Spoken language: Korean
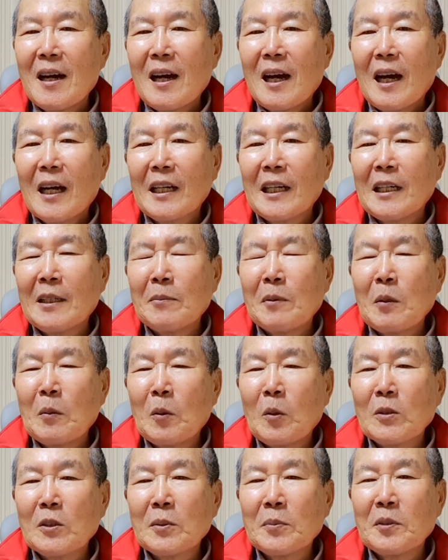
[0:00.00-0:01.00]
하나님의
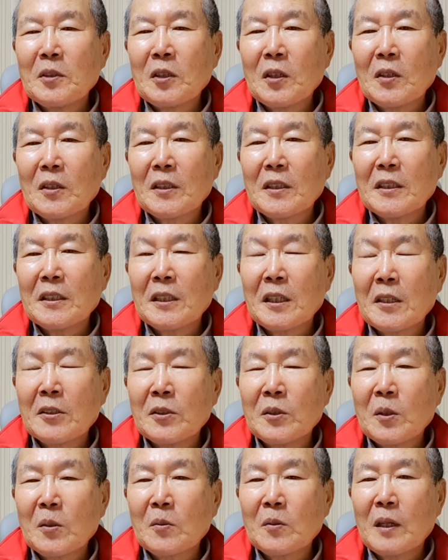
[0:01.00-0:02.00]
모습이 저렇게
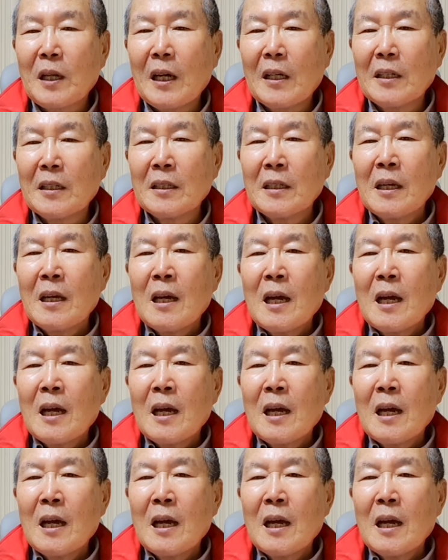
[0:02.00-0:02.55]
생기셨구나 하는